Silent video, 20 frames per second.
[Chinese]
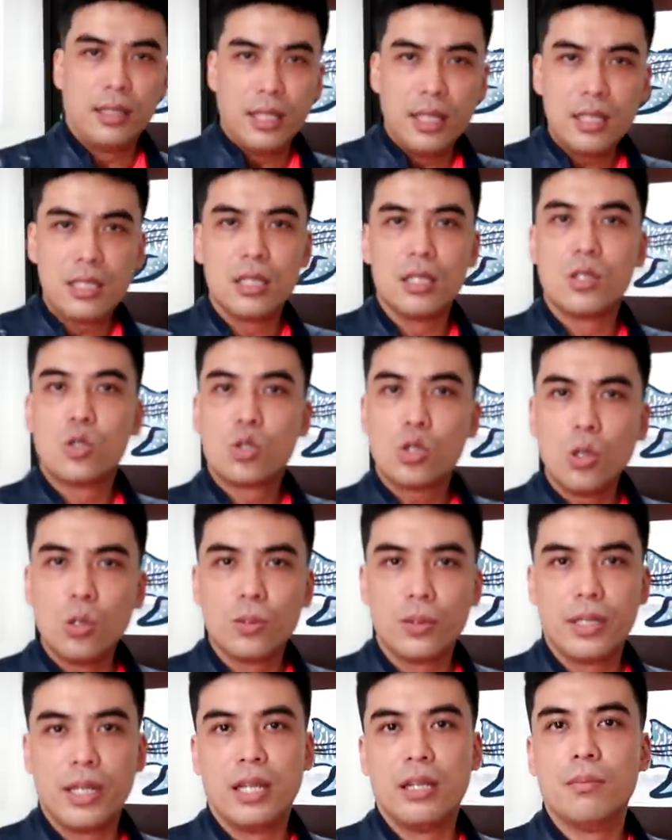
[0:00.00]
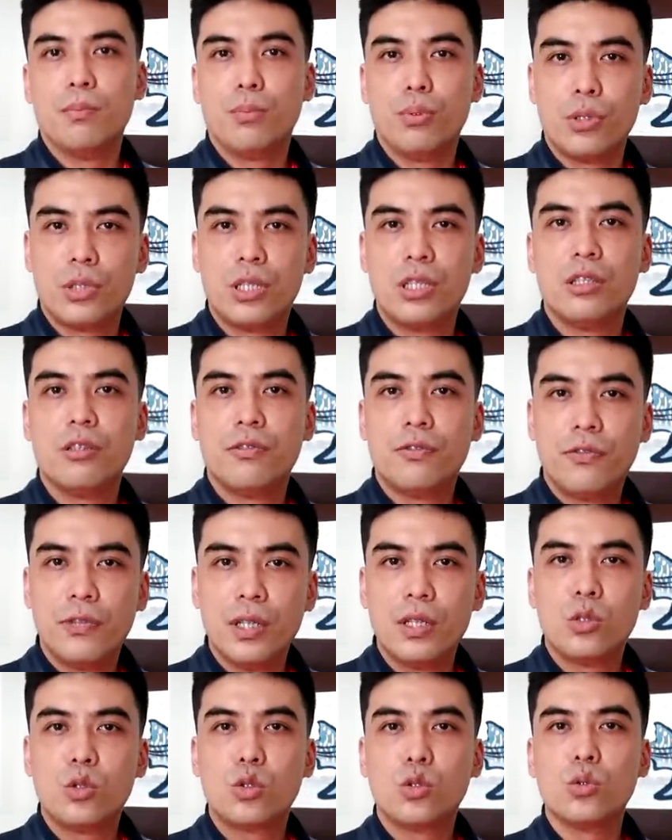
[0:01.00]
因此，重点不是
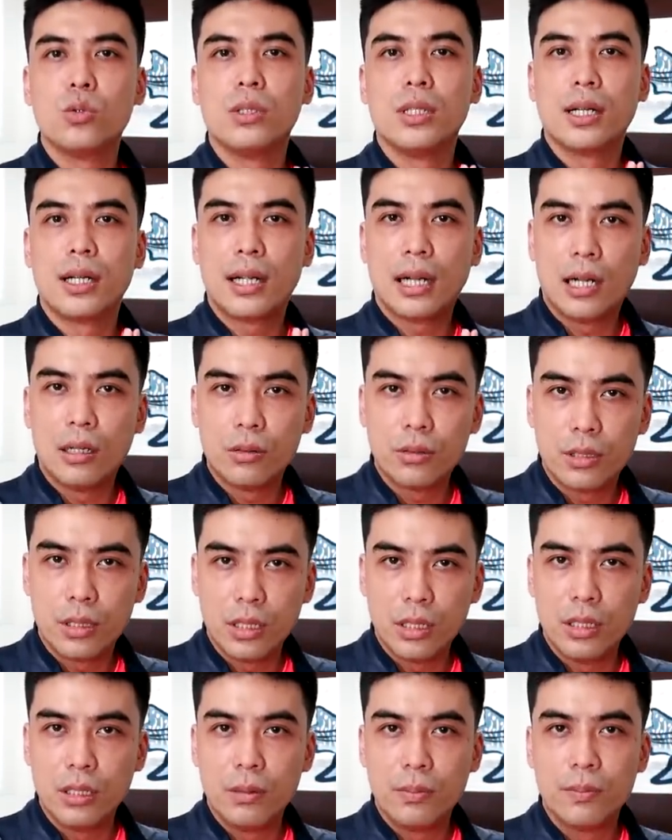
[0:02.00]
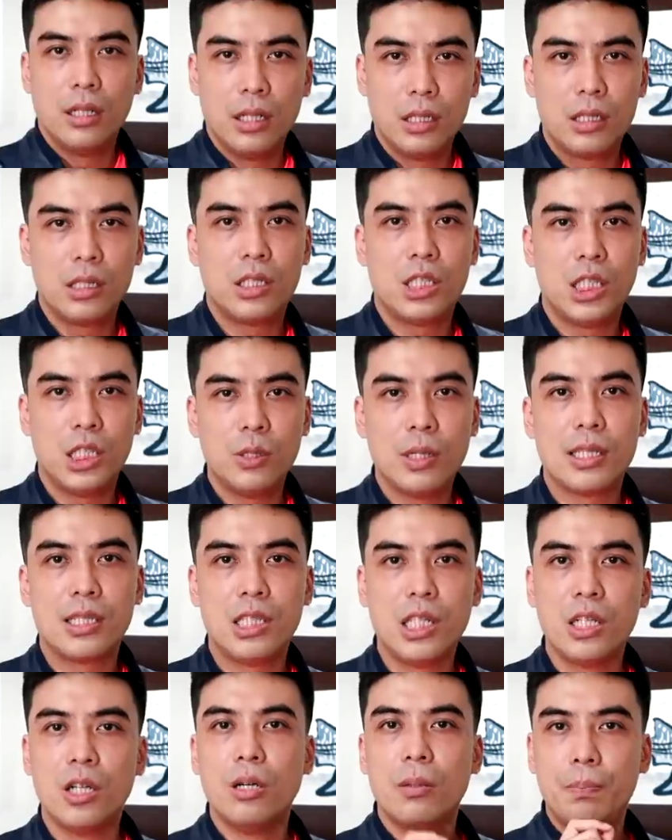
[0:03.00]
分数的高低，而是希望
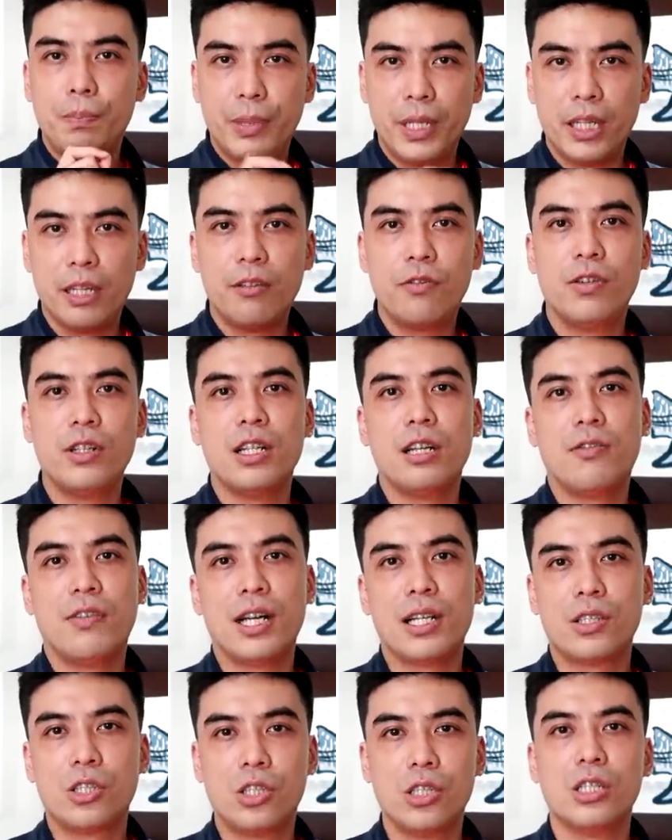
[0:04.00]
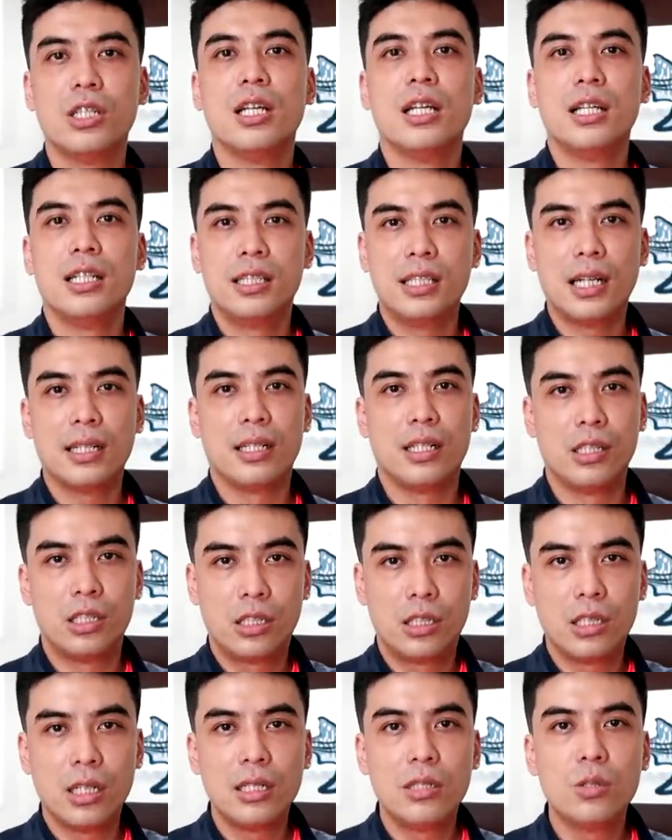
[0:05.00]
借由评分的方式，让你
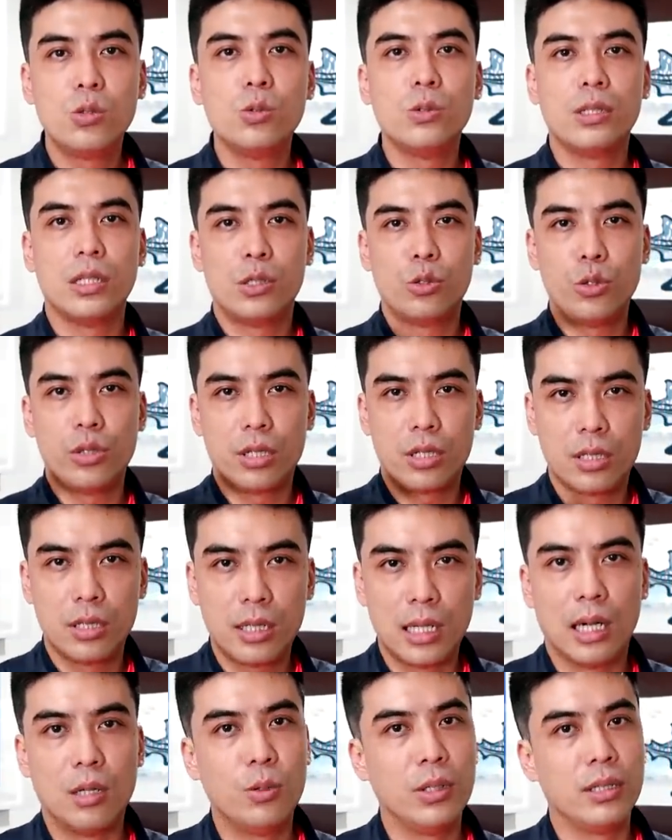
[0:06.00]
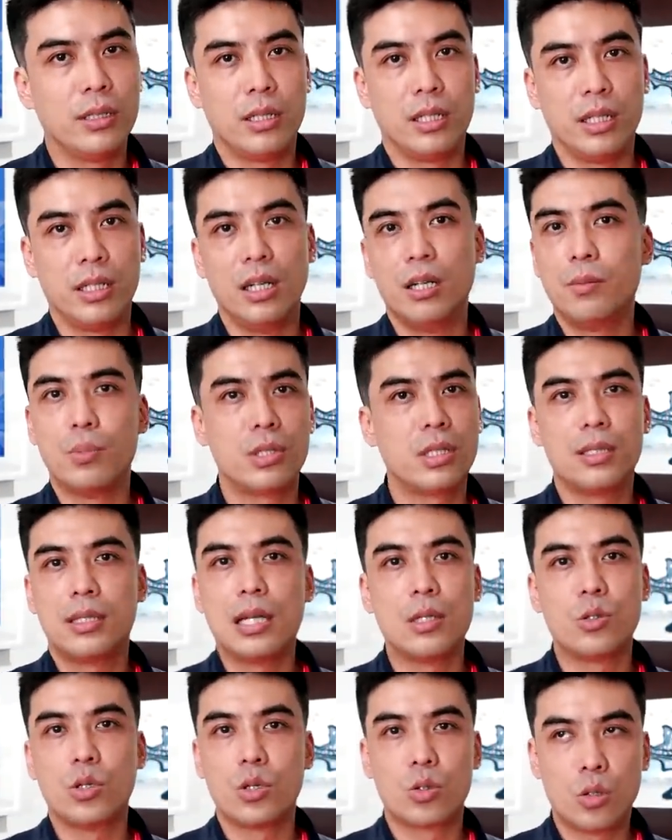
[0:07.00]
深入的去思考问题，而不是
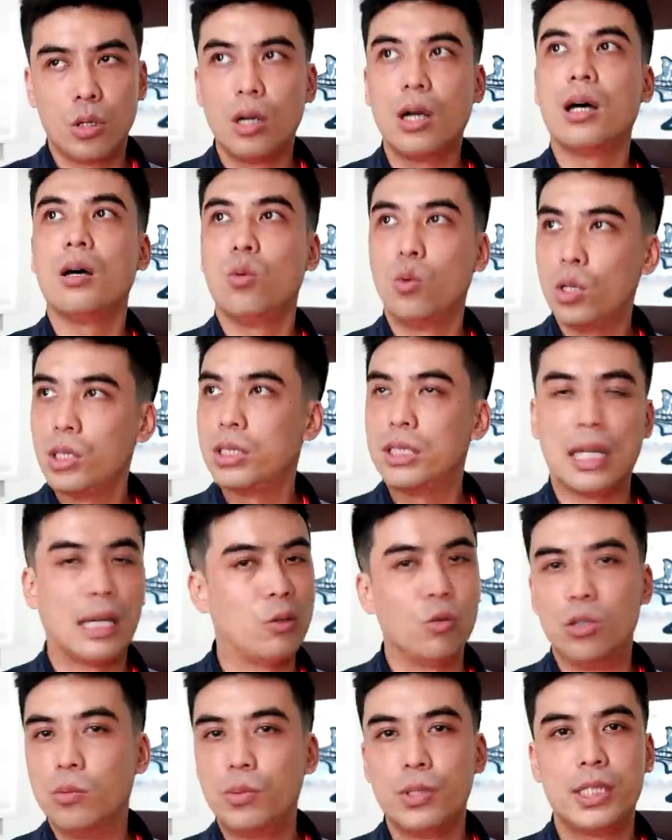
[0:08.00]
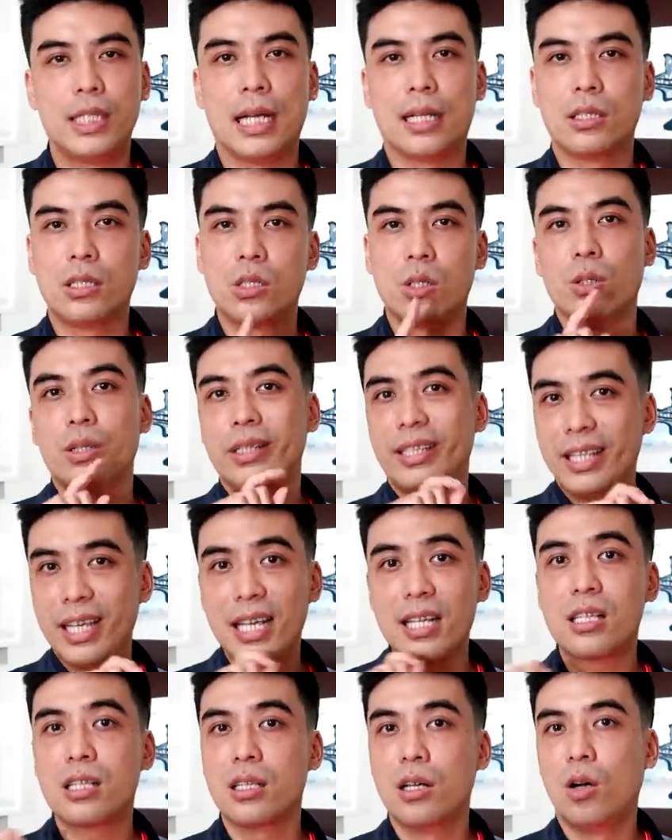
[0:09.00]
单纯说啊，我想我不想这种
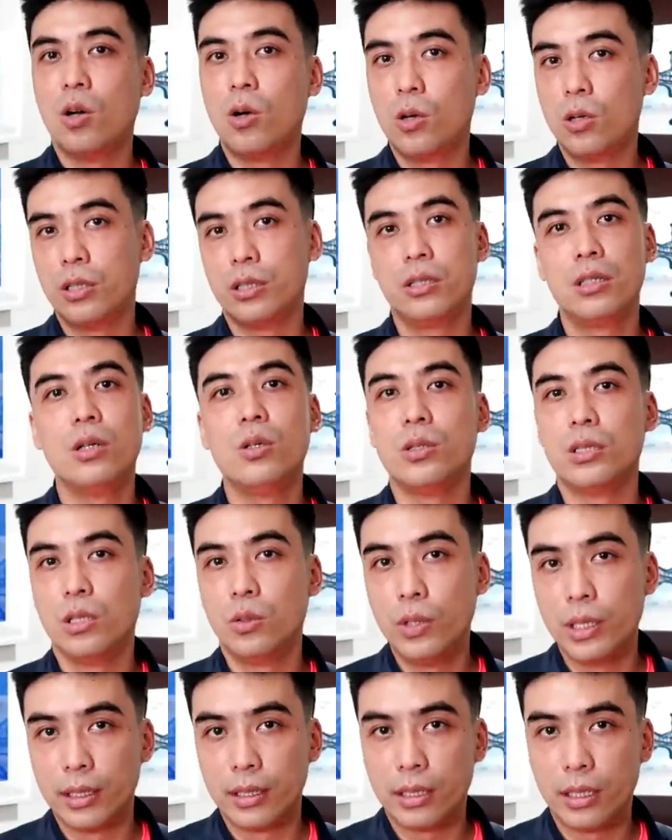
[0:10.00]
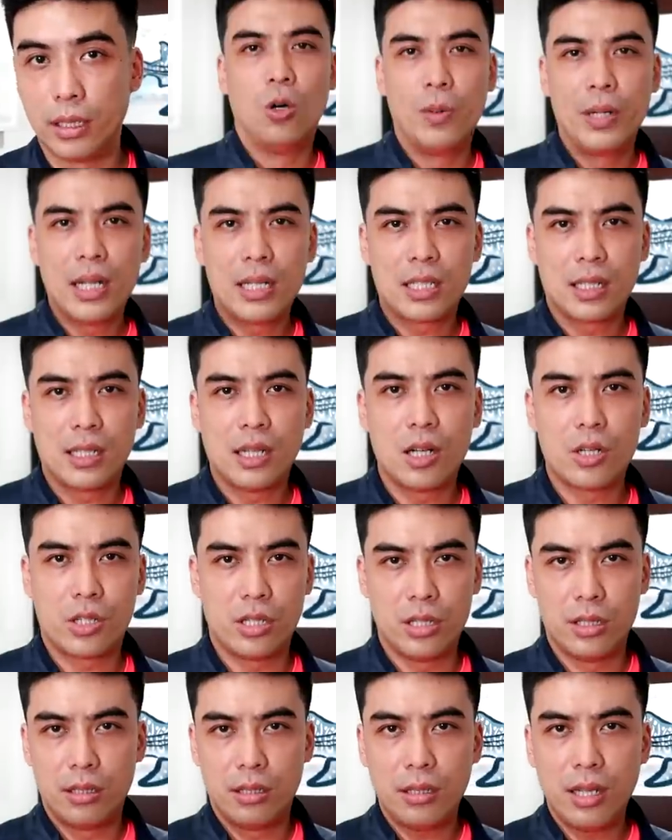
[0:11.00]
yes or no 的问题。我们要找到的
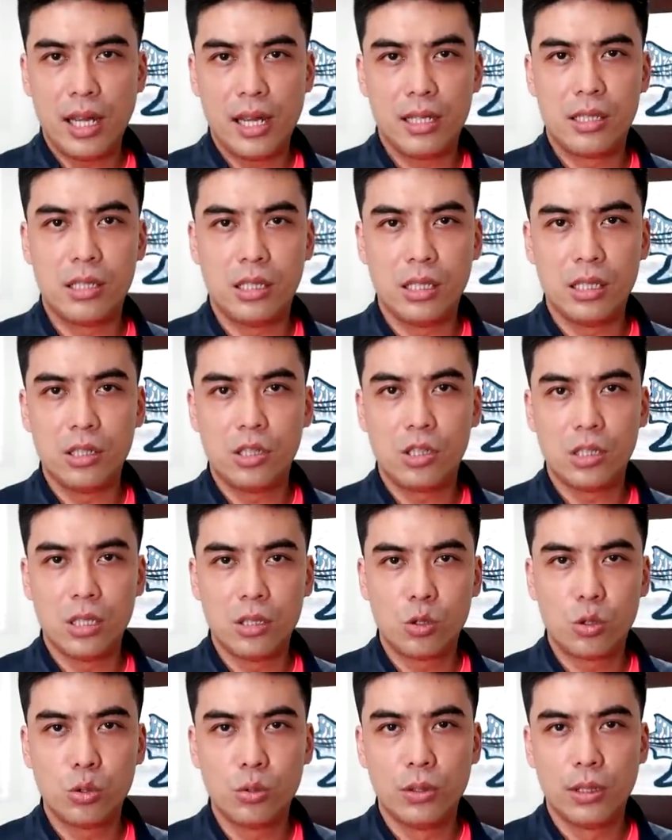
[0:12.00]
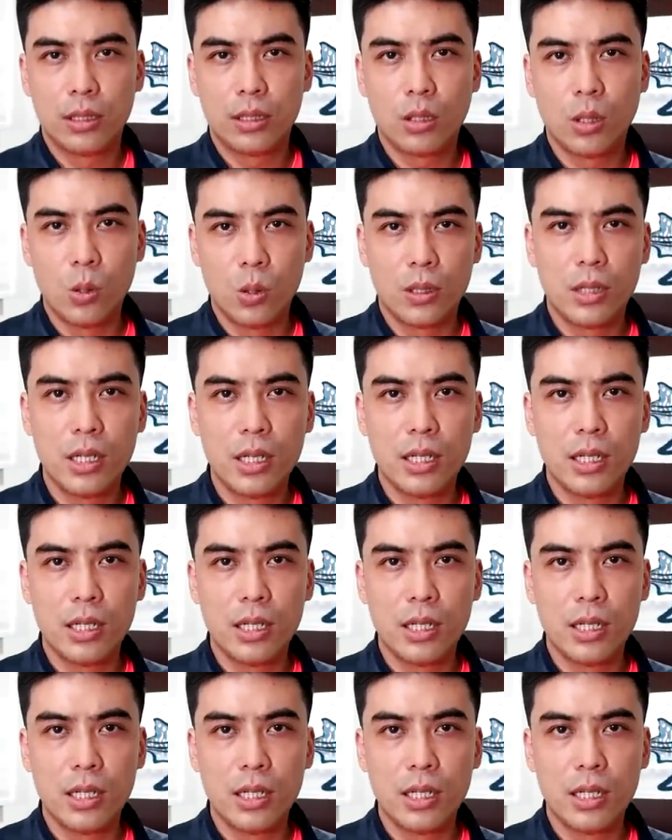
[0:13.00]
是内心深处的动。红